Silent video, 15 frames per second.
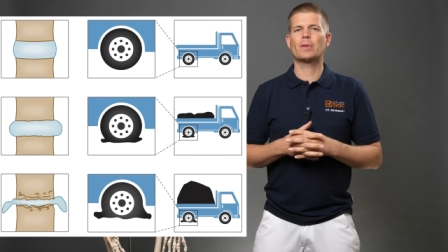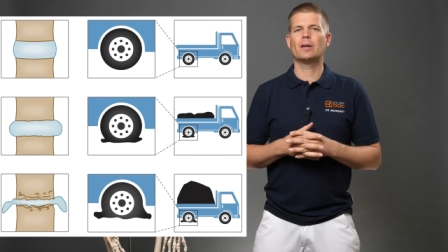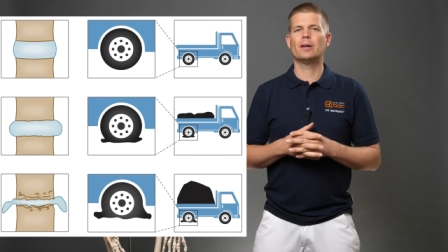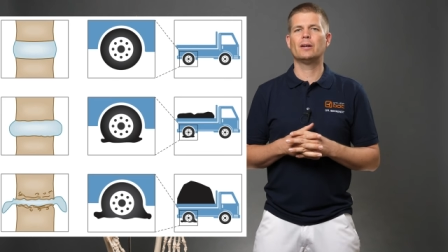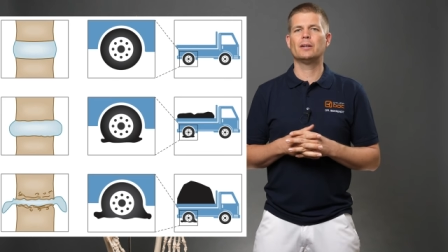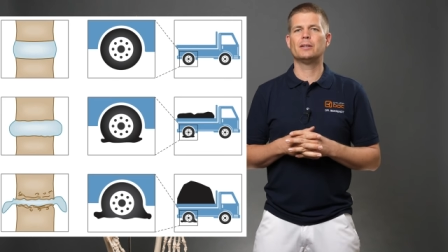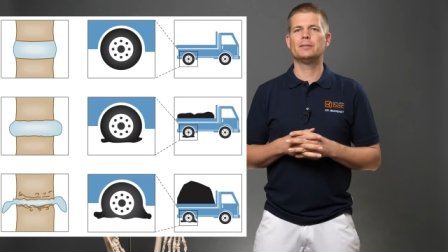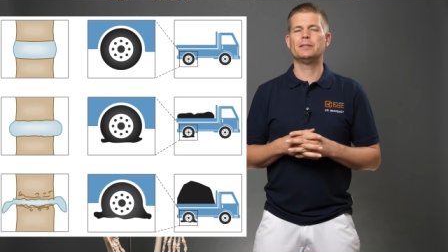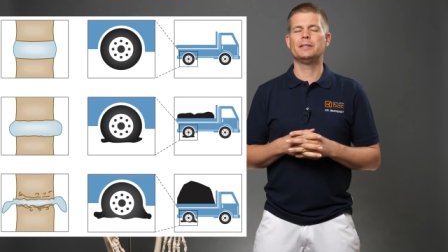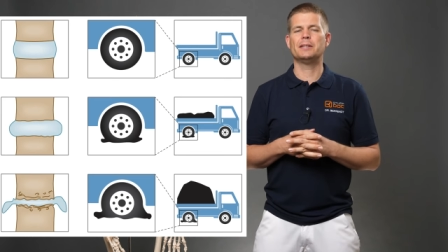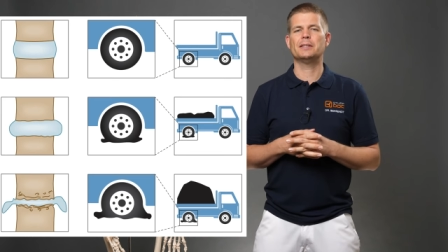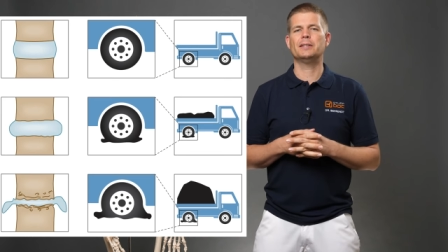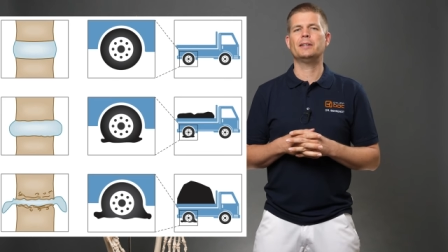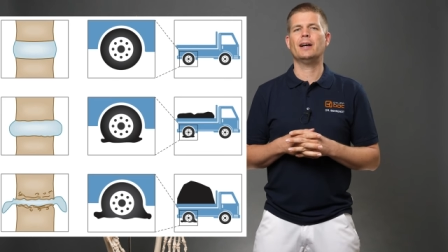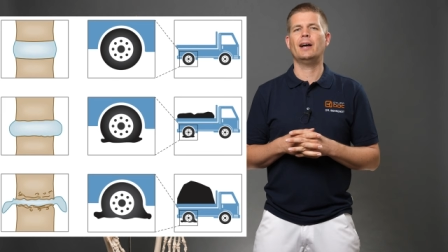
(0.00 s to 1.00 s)
äh, die
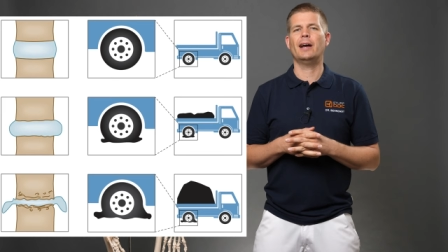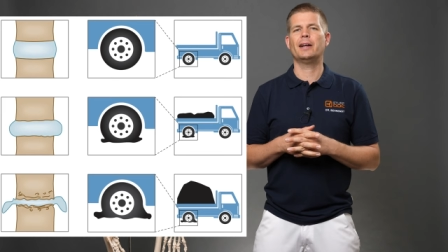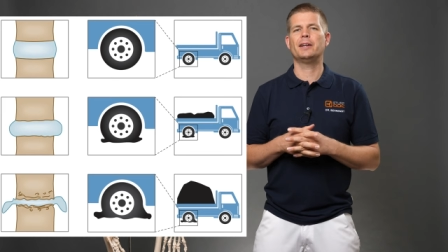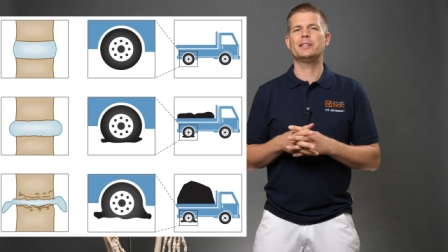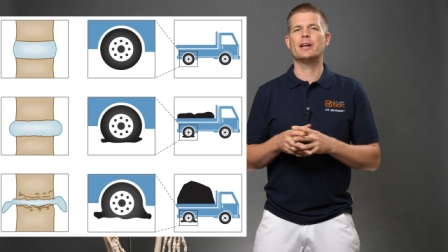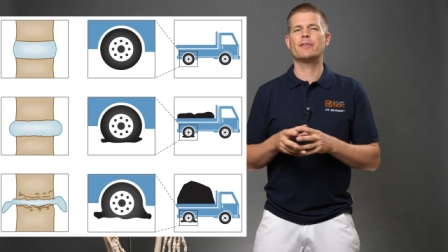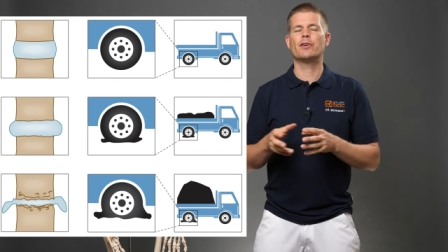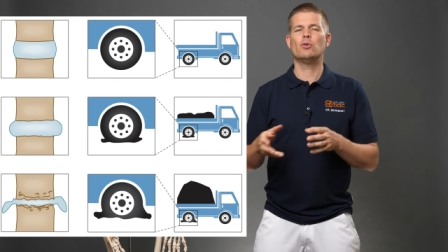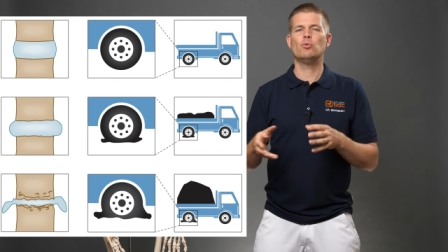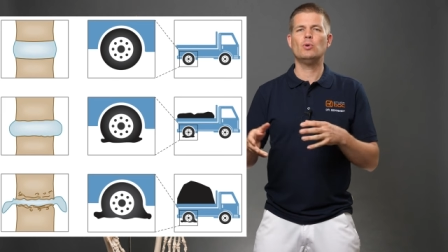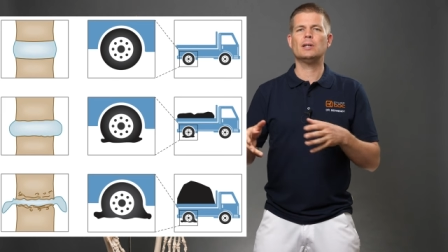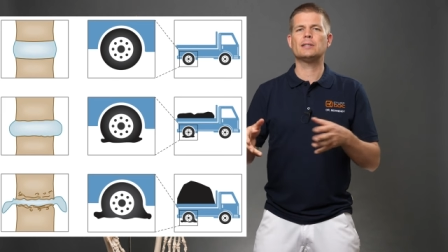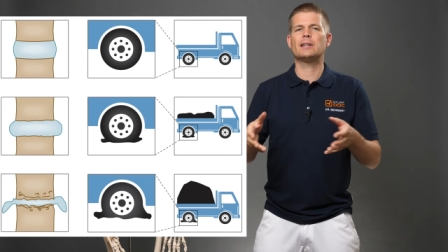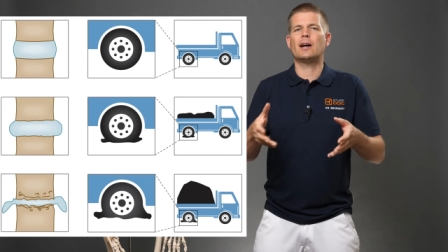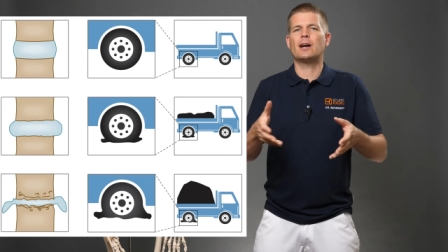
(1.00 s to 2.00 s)
sind ja eigentlich der
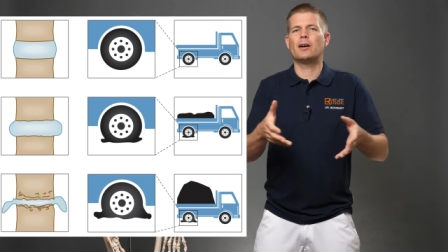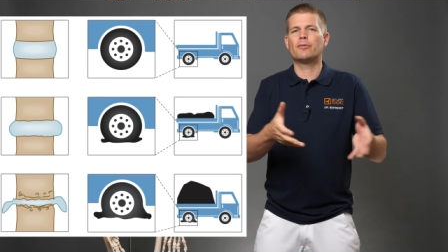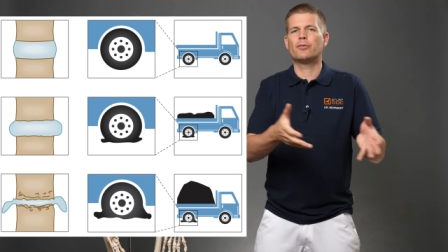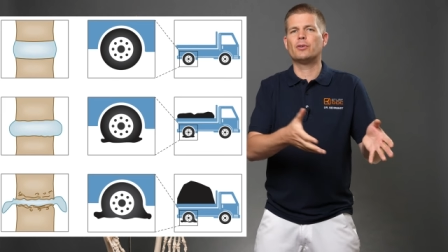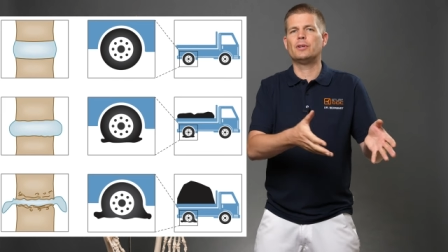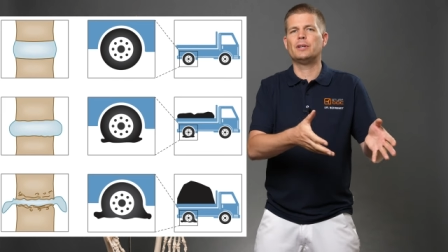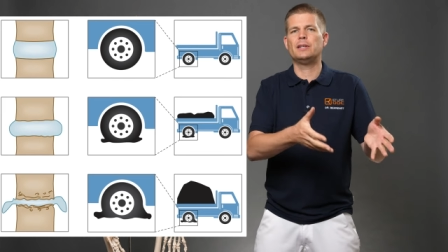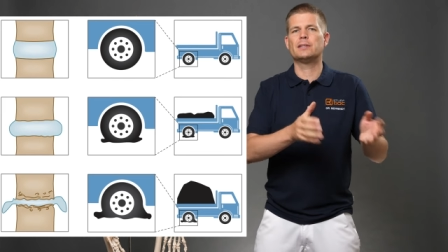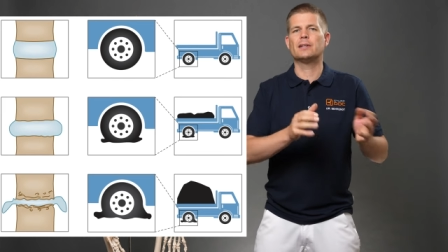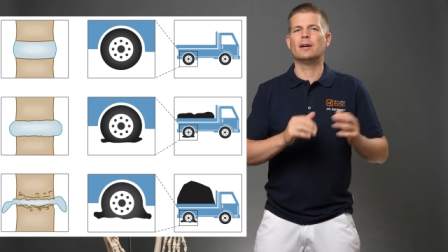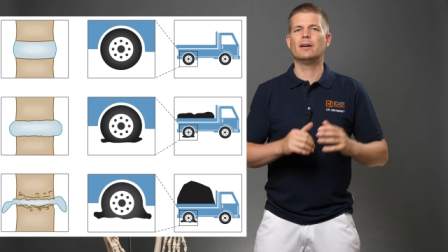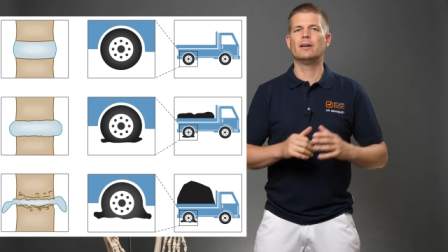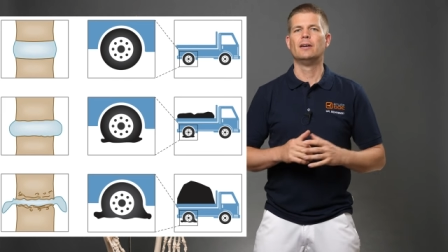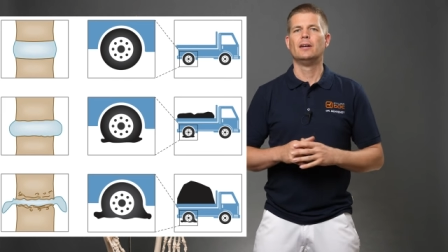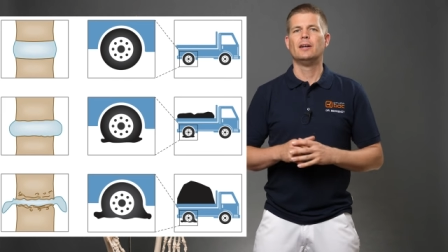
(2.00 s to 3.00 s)
Verursacher von
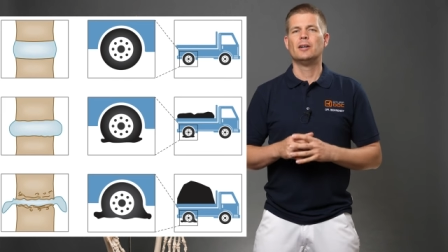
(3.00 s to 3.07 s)
dieser